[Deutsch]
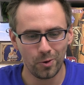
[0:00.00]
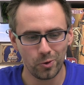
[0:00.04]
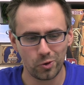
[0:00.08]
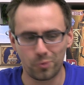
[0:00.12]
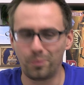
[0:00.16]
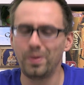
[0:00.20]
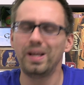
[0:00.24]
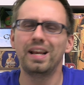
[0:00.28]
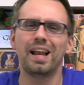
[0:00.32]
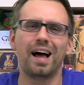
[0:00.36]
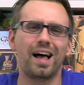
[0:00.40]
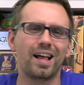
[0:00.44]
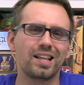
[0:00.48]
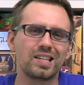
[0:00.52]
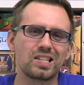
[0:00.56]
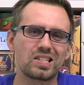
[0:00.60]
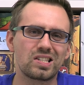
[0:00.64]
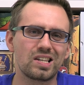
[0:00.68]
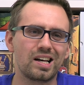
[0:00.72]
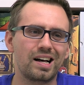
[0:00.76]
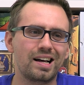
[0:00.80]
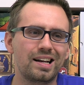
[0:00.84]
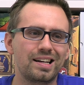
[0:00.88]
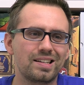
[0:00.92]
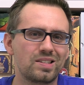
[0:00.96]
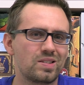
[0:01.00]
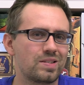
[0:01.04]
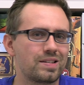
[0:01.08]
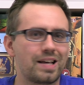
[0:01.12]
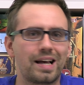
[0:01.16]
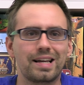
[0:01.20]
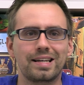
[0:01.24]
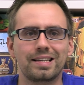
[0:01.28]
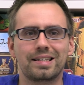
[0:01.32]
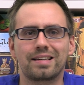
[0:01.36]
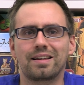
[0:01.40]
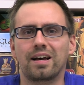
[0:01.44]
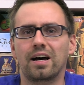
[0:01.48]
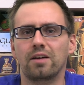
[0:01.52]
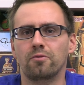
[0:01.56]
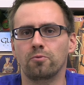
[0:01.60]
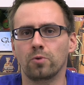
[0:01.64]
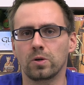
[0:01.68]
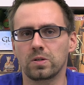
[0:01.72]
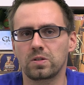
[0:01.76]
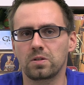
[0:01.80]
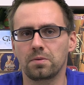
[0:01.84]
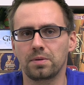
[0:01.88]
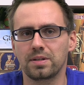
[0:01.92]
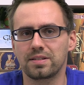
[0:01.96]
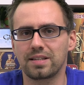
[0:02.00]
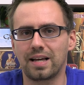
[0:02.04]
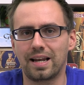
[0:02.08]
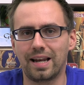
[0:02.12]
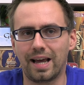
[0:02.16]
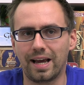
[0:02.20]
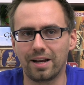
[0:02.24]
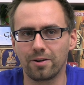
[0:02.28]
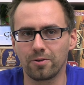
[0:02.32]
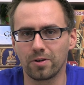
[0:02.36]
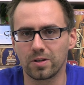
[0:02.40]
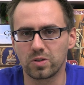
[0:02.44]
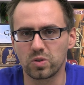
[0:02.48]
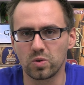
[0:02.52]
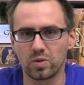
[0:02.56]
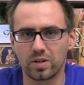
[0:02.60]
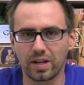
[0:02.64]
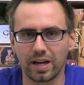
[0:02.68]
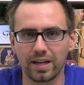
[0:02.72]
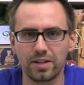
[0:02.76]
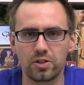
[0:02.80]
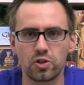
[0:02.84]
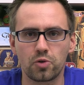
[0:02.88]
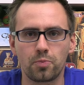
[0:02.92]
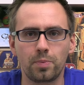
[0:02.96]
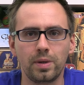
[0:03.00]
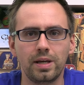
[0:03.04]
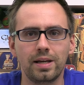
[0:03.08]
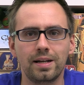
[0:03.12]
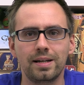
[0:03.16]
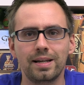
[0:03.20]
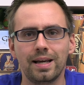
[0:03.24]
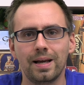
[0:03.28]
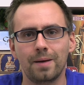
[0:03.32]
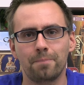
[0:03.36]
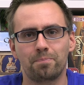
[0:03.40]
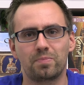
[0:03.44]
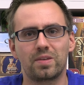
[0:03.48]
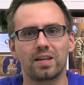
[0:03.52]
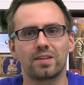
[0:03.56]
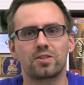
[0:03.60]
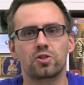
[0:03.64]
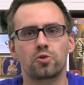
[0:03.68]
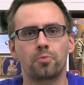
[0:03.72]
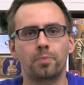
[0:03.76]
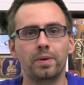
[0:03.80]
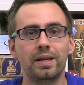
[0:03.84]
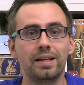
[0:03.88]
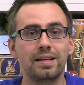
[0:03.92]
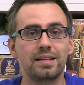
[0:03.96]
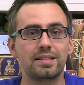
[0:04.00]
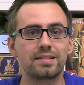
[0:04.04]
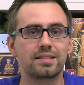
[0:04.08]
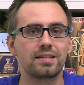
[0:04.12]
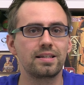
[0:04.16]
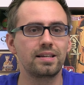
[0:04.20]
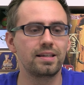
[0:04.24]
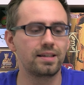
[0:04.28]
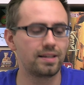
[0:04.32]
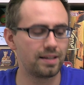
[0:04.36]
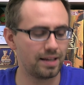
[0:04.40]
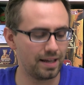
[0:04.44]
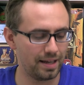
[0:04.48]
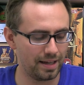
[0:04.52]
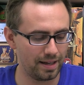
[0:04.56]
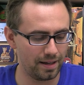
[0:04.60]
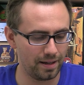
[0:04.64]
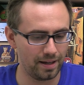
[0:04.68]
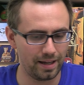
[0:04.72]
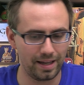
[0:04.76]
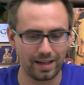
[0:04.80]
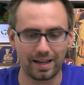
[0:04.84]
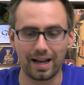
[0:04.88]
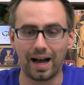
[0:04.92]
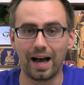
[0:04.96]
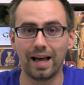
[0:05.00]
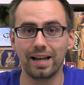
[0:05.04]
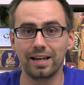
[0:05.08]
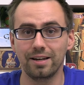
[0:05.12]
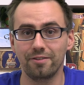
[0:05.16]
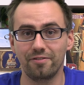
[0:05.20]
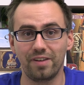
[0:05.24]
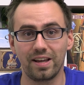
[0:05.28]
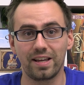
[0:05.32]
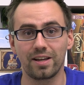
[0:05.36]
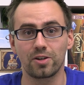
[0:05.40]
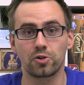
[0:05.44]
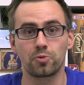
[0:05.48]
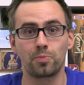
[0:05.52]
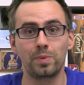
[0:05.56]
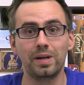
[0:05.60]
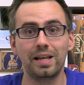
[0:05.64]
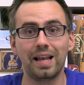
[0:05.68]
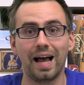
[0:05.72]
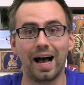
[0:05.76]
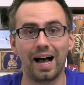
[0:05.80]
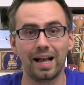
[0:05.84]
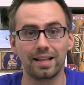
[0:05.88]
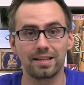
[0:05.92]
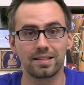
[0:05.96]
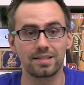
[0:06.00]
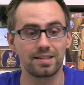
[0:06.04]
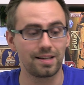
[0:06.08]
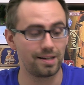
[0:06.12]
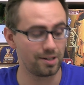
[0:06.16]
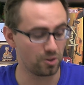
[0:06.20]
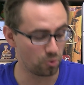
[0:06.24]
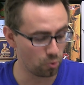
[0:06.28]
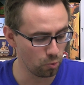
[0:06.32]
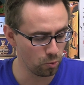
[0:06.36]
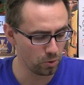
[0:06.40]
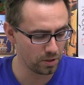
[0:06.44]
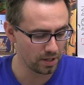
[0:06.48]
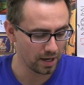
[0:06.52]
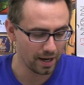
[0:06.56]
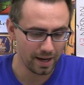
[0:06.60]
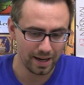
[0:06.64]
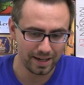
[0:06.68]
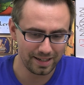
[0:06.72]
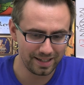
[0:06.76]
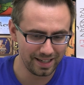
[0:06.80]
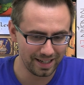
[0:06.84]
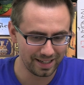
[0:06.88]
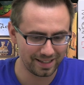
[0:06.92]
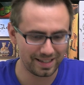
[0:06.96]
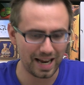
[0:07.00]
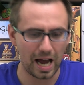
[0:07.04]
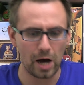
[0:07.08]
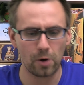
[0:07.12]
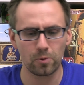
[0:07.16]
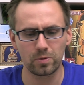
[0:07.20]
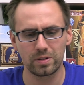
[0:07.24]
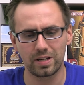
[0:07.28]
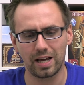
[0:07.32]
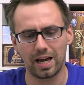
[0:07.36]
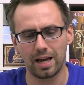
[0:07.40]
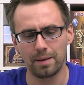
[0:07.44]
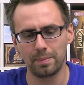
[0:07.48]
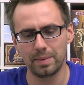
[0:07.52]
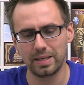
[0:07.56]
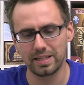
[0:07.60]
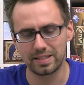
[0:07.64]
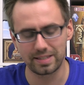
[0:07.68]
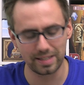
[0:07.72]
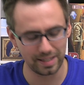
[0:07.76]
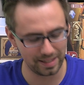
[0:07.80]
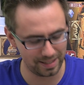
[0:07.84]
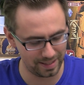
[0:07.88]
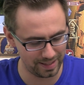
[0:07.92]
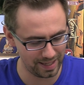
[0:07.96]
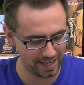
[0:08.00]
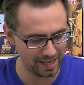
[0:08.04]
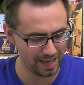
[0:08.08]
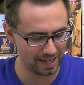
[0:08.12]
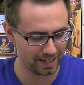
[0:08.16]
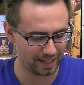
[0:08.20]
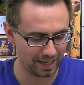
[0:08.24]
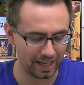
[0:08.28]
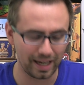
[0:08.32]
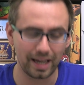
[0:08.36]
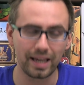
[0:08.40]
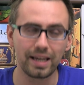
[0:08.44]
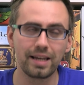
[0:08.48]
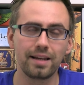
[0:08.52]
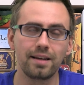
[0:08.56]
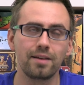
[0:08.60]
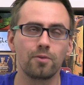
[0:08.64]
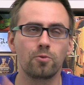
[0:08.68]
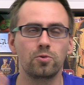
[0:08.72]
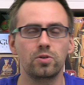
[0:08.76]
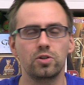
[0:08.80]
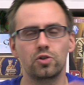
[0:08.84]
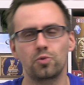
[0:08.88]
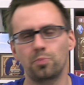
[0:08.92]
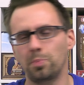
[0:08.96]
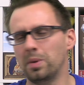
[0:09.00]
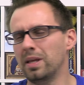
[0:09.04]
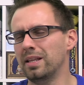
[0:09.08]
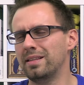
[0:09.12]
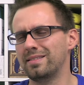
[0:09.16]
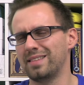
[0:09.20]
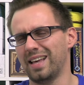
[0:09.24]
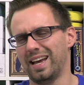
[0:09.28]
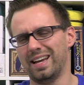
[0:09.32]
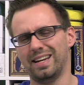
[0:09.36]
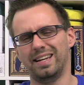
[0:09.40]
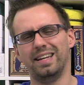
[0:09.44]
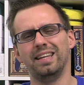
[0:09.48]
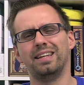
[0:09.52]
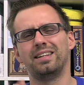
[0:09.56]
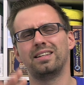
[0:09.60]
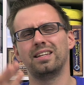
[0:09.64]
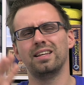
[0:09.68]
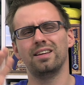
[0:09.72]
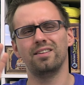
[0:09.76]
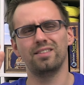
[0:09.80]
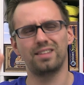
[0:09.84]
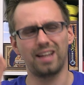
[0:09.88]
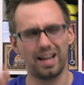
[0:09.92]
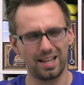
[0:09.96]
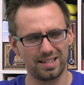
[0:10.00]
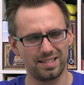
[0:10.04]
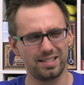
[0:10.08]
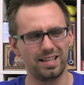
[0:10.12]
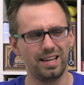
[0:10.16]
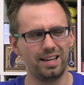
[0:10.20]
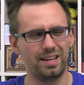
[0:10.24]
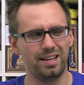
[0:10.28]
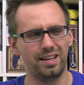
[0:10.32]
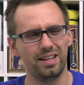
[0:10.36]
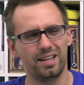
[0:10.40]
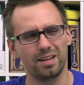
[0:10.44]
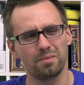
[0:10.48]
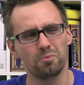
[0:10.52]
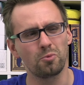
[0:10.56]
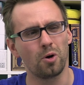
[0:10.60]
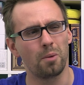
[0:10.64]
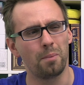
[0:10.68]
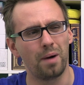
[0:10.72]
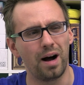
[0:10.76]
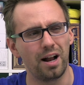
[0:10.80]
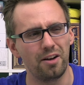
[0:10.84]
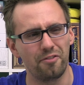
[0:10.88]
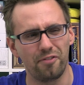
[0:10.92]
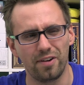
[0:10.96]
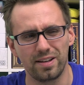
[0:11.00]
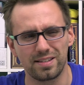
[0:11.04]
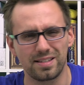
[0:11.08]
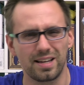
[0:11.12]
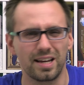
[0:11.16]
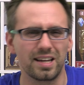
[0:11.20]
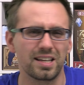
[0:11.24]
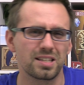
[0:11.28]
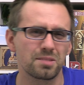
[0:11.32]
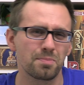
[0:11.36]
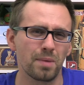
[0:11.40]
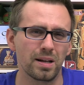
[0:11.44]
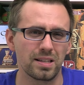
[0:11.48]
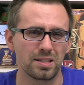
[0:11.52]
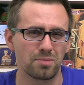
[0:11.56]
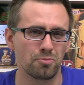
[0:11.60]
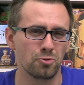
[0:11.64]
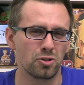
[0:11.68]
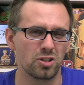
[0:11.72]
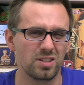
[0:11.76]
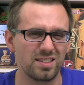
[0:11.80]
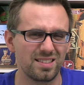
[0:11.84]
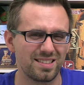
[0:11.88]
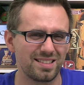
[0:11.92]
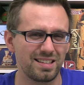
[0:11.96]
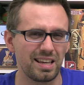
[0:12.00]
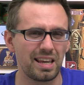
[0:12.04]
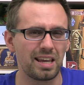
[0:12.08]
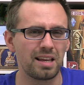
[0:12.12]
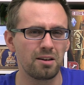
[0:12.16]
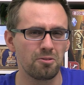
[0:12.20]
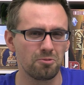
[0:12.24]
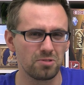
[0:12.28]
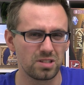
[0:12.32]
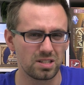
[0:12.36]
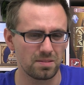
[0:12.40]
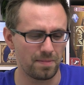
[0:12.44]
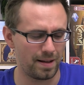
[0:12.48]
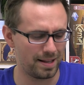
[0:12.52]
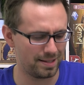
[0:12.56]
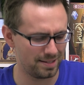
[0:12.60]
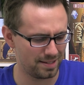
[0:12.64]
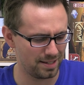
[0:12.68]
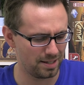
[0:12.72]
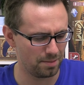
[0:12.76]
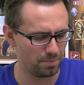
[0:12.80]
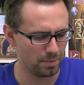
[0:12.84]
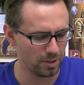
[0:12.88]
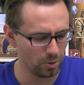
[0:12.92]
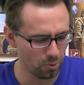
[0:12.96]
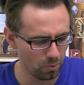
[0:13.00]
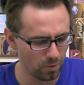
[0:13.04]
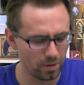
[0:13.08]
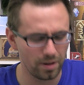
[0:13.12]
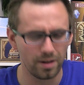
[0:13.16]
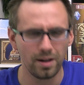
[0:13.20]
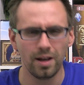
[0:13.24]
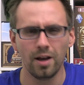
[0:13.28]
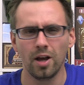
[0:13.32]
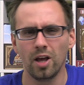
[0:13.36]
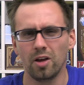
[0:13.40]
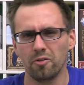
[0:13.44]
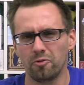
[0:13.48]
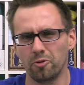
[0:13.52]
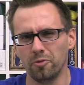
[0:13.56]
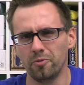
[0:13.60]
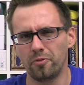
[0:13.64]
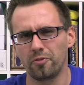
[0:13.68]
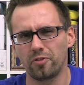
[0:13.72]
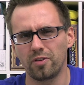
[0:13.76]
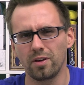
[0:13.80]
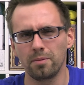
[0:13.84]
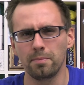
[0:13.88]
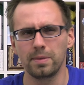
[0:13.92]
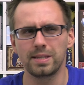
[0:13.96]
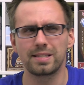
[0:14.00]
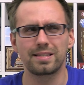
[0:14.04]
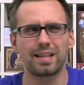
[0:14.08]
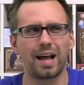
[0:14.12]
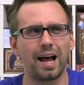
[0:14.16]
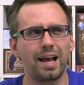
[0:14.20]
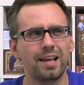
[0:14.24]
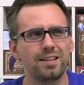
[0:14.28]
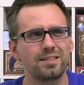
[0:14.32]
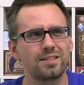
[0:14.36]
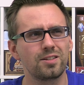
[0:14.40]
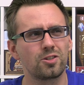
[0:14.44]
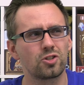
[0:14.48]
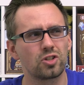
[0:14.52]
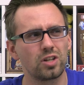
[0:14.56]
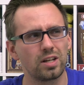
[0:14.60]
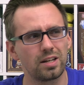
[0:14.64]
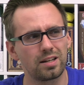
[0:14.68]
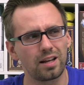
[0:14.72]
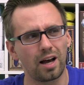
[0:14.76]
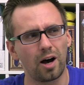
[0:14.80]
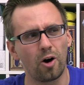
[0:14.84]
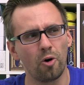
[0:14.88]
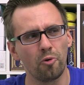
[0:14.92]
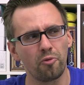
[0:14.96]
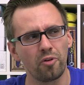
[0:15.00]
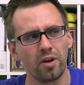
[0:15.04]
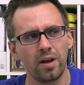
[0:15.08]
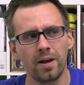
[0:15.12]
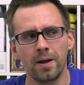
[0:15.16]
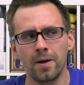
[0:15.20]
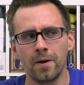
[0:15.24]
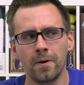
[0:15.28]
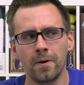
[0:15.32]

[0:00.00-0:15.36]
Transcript: Spieleranzahl, es ist eigentlich gerade Wurst, ob ihr es allein oder zu dritt spielt. Das spielt sich, äh, egal in welcher Spieleranzahl, gut. Die Downtime ist sehr gering und die Spielzeit liegt tatsächlich im Normalfall, sage ich jetzt mal, zwischen 10 und 20 Minuten. 15 bis 30 steht drauf.